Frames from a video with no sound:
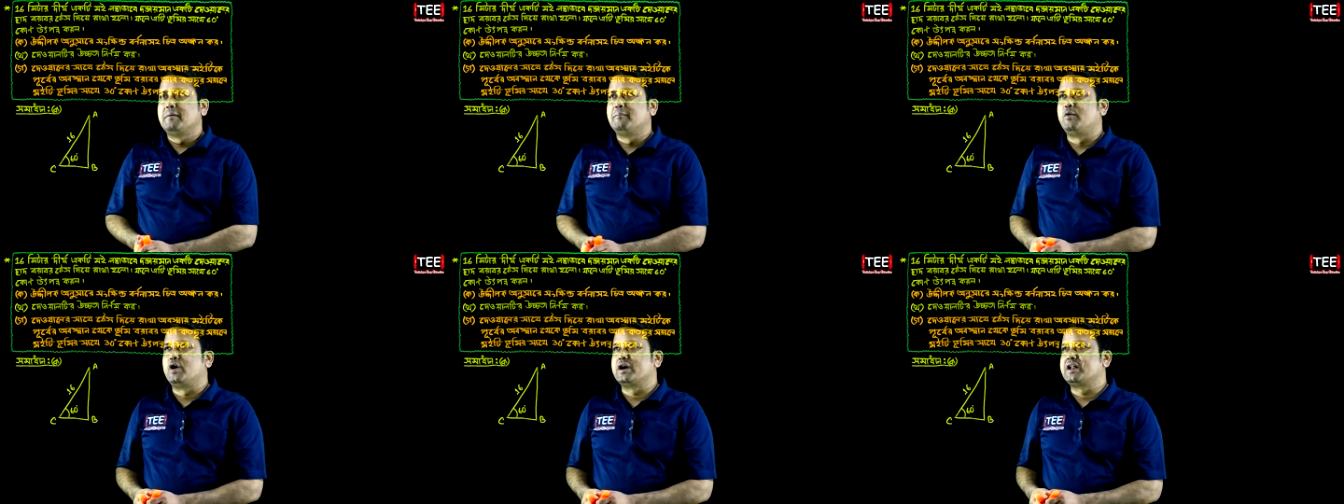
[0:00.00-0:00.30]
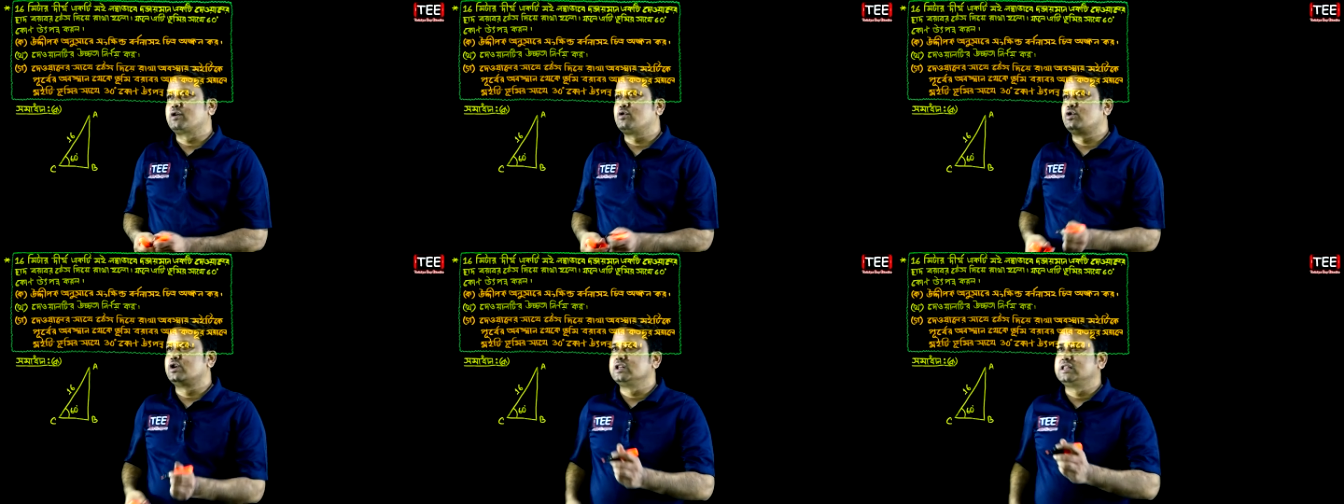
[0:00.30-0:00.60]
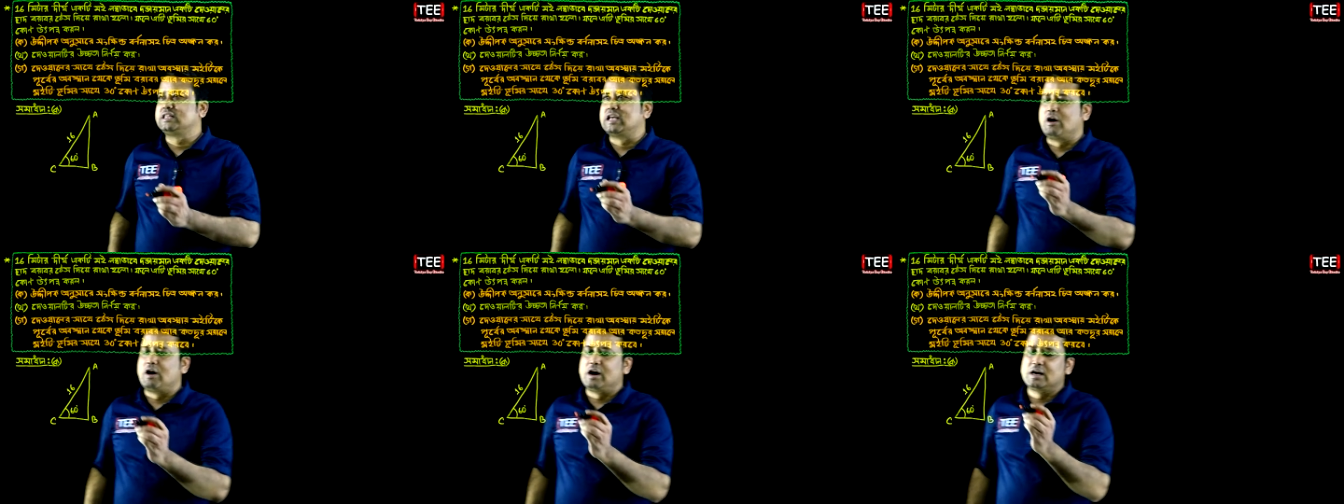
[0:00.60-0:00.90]
মনে করি
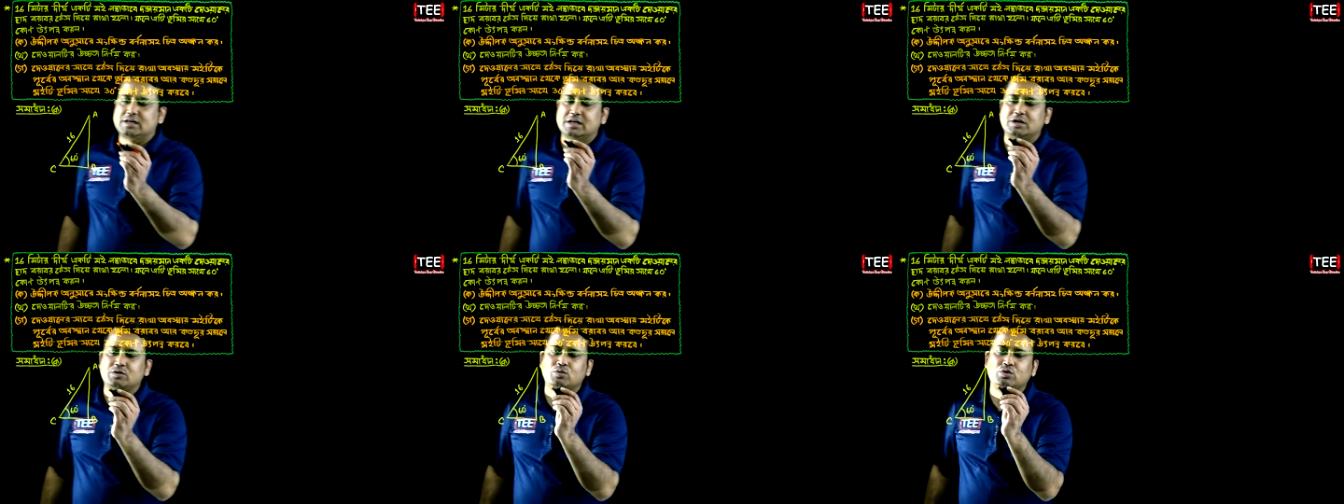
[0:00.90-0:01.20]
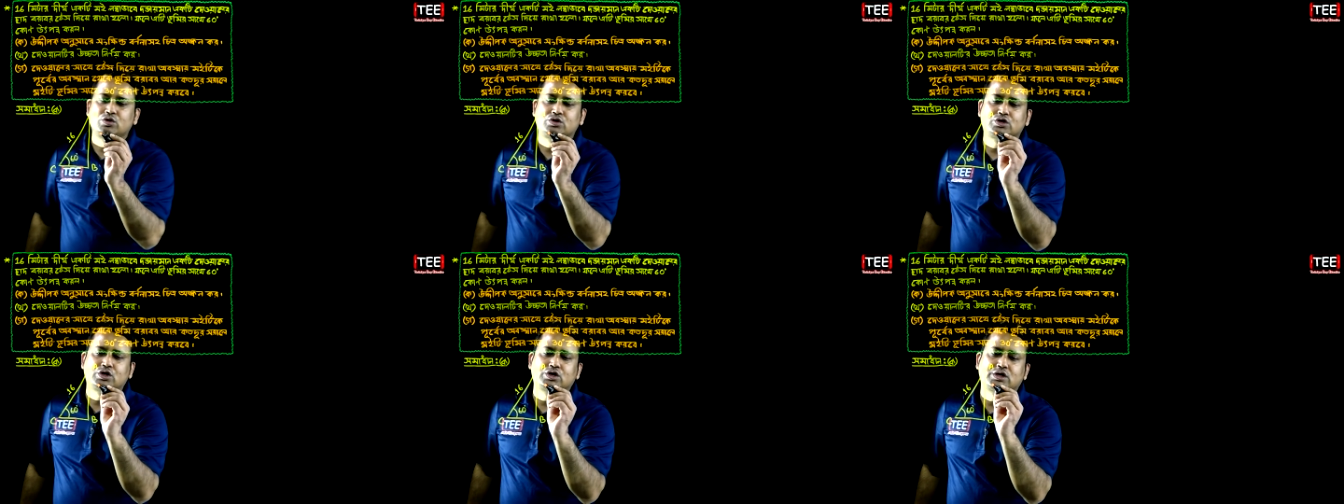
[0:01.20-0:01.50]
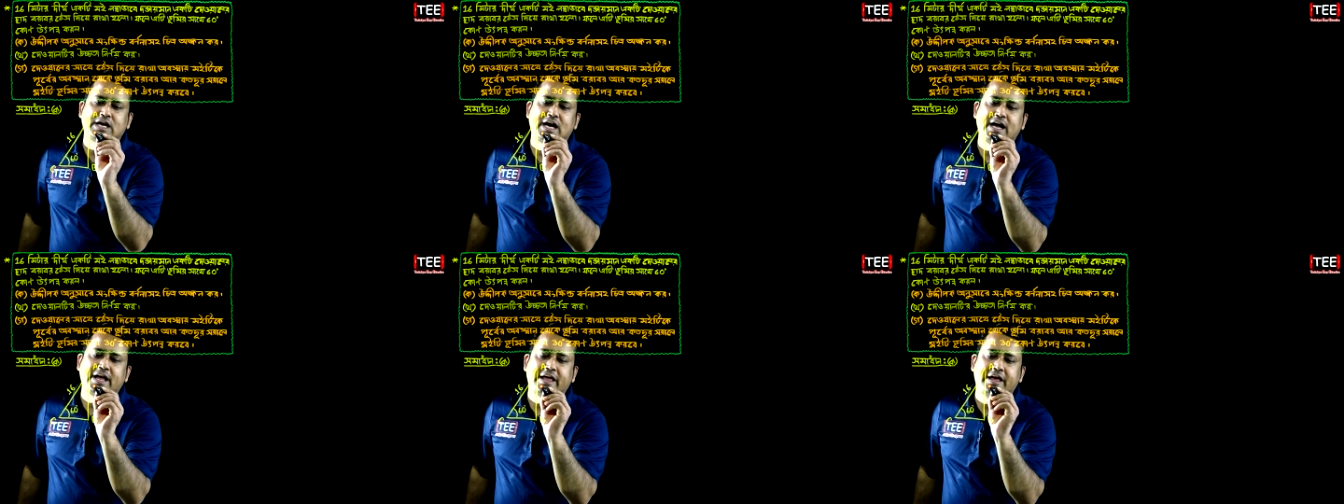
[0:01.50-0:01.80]
দেওয়ালটির
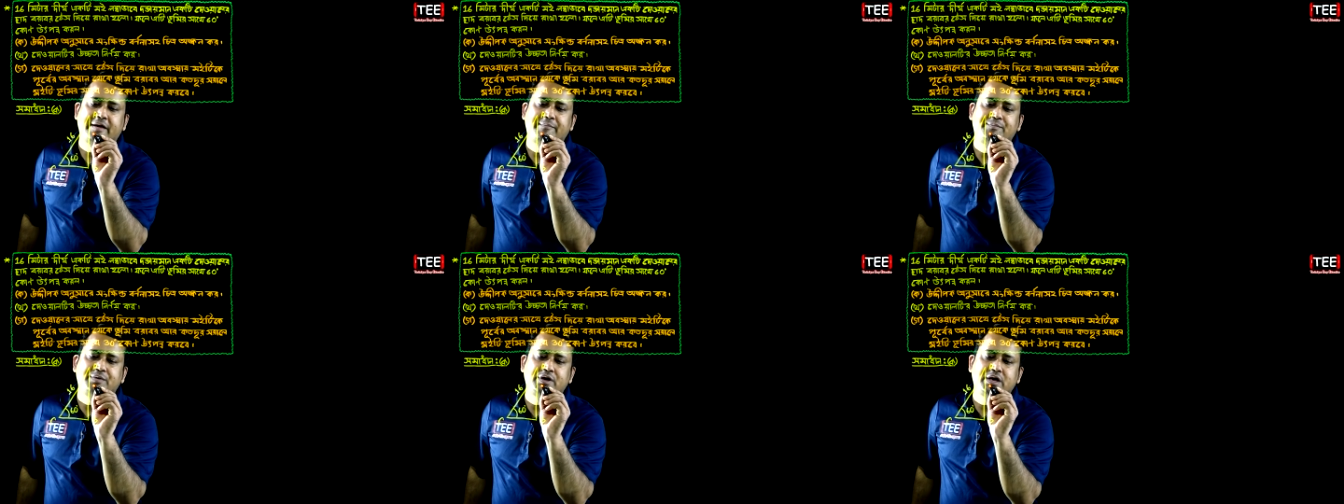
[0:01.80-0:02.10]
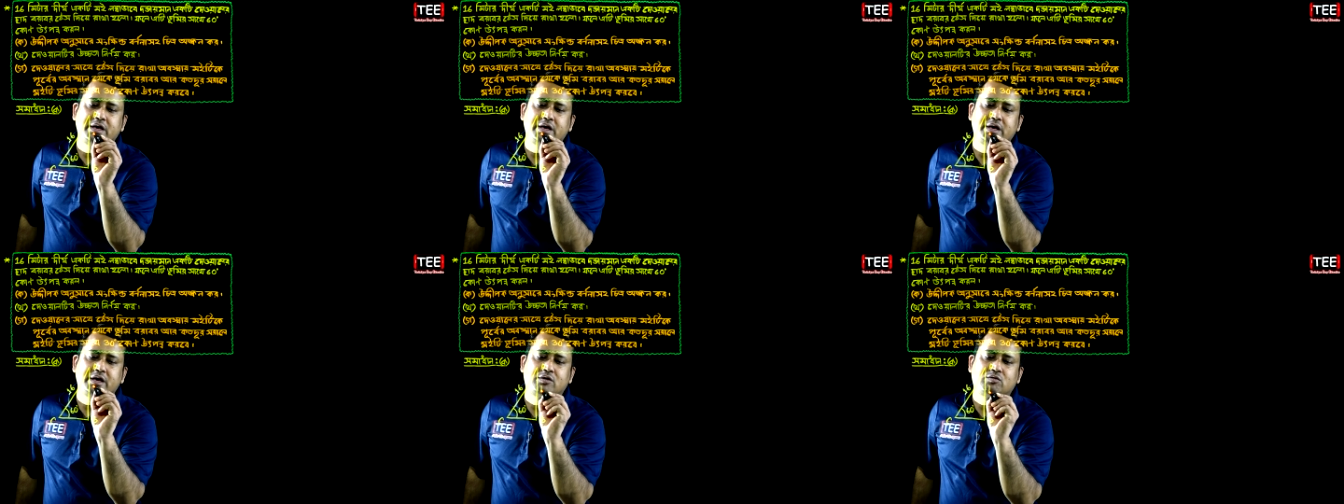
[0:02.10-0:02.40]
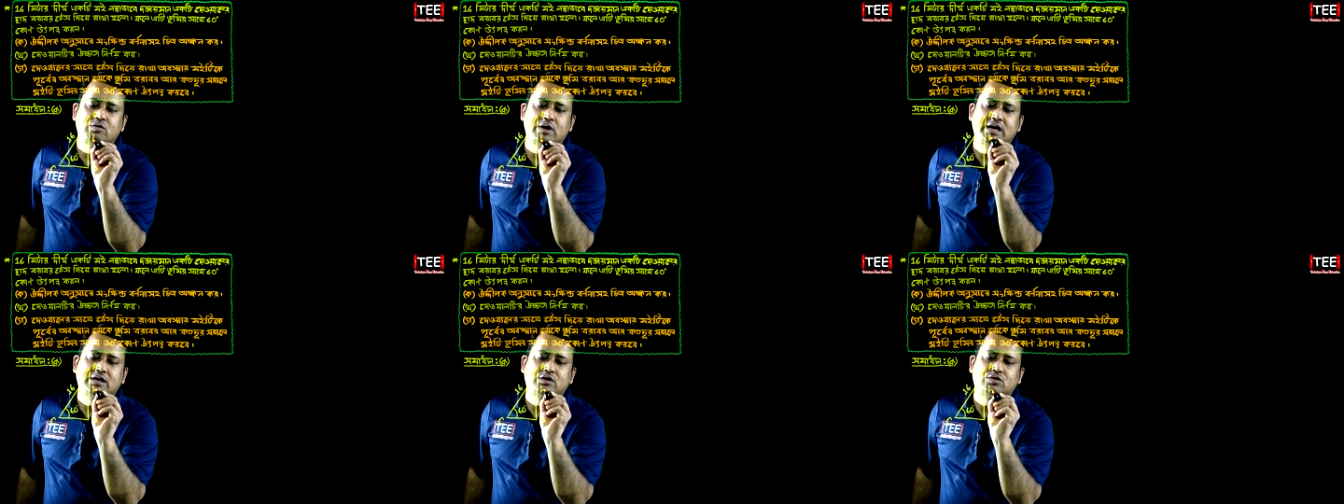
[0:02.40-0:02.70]
উচ্চতা এ বি
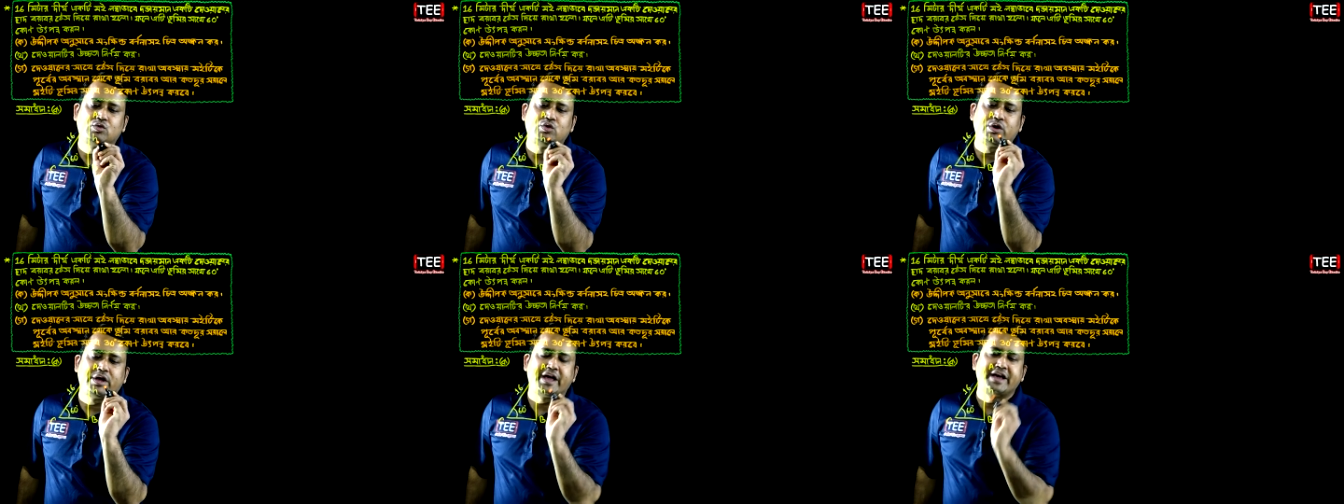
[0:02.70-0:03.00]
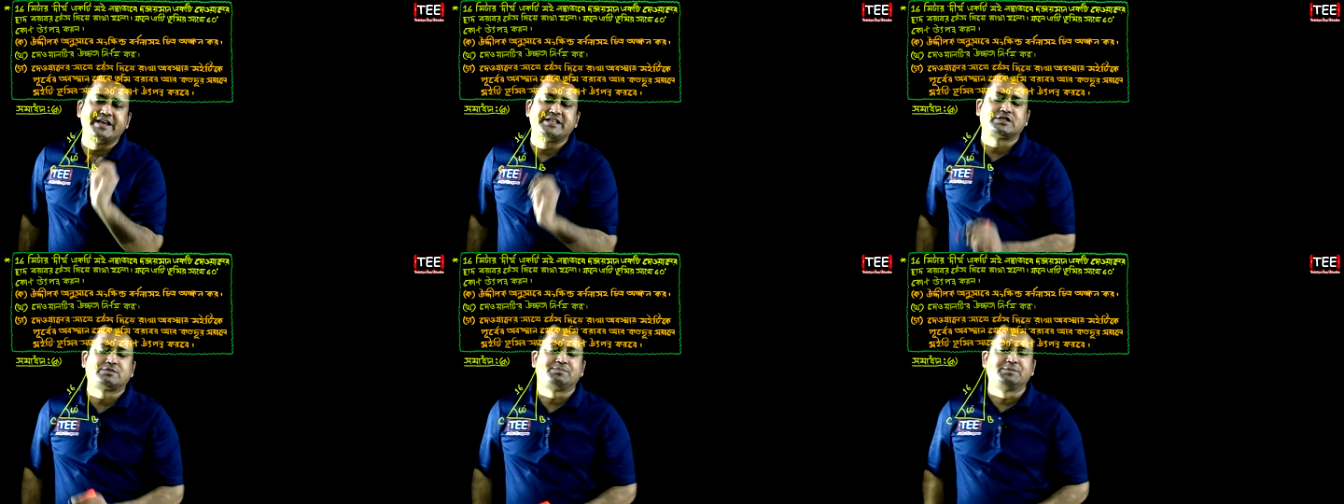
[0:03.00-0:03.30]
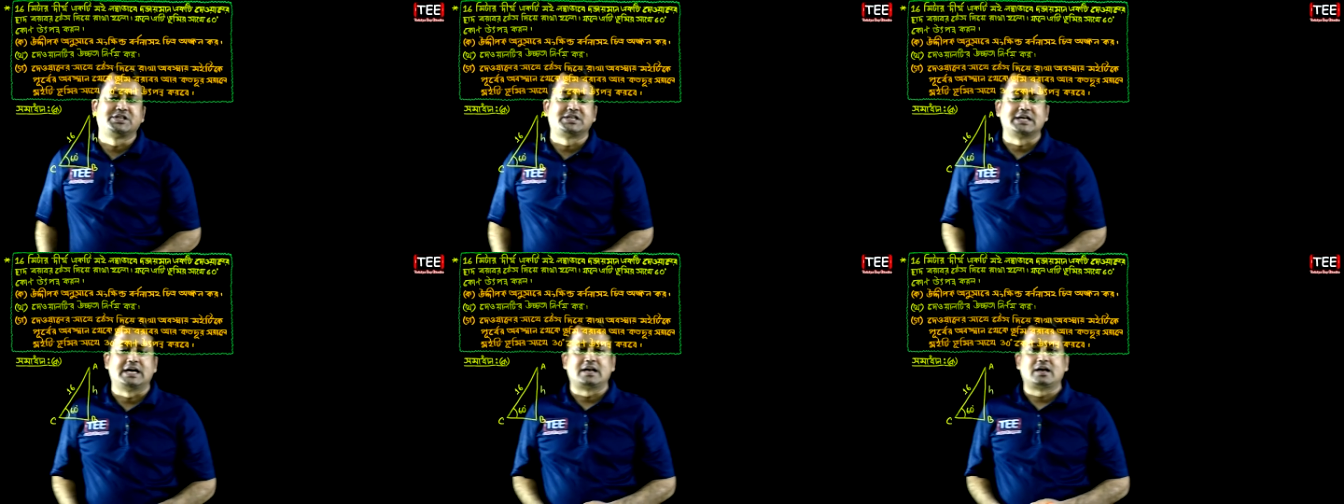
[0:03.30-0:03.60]
ইকুয়াল টু এইচ
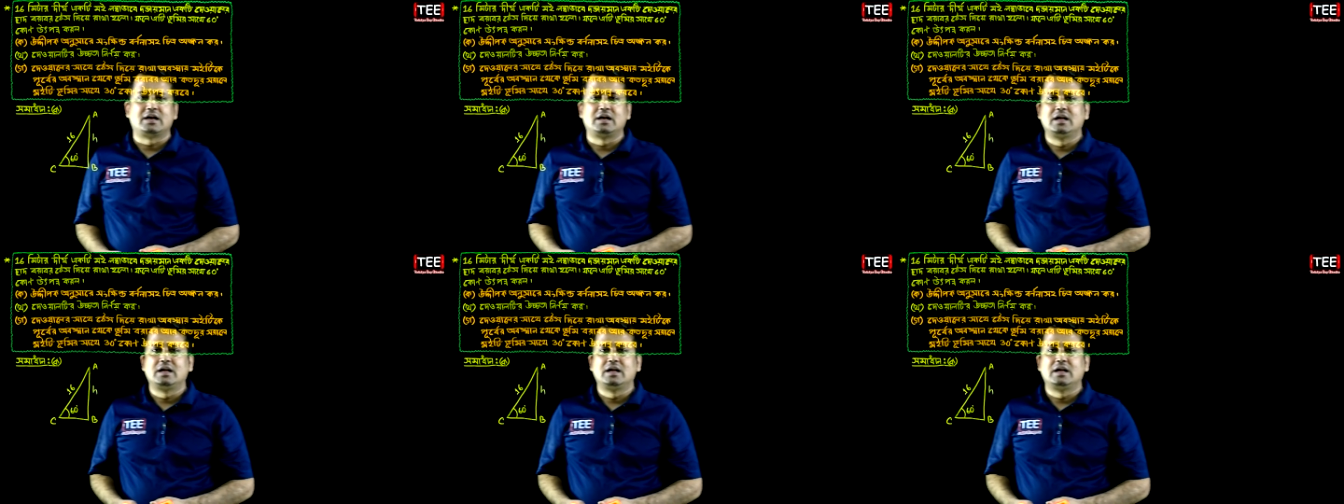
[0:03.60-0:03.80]
মিটার